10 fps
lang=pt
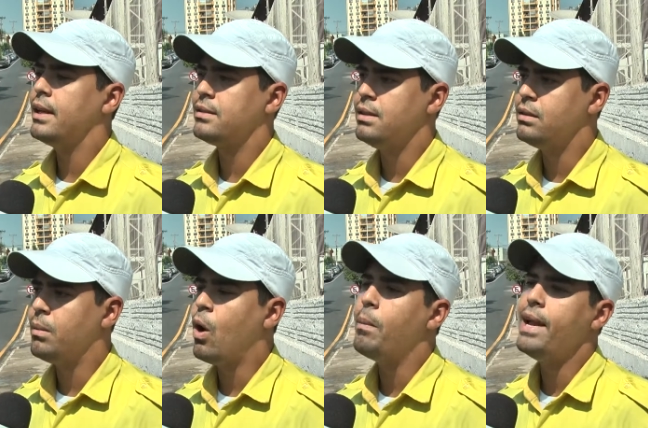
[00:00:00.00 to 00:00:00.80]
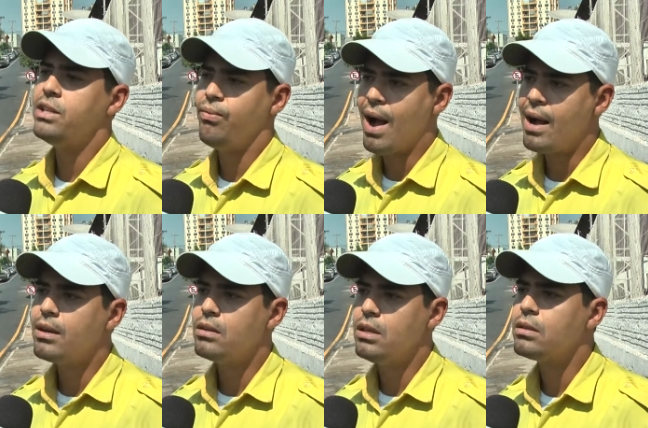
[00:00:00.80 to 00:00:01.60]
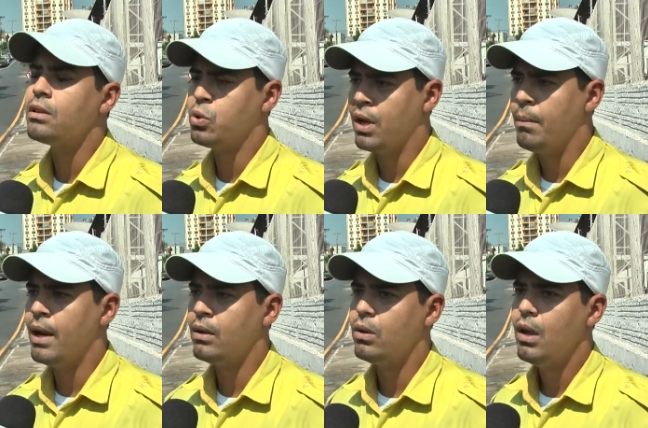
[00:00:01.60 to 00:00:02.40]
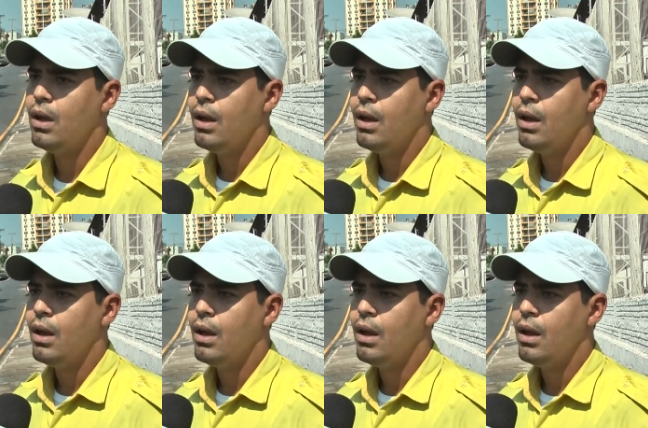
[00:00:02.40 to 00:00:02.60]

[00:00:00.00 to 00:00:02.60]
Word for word: e assim também aumente vagas de estacionamento,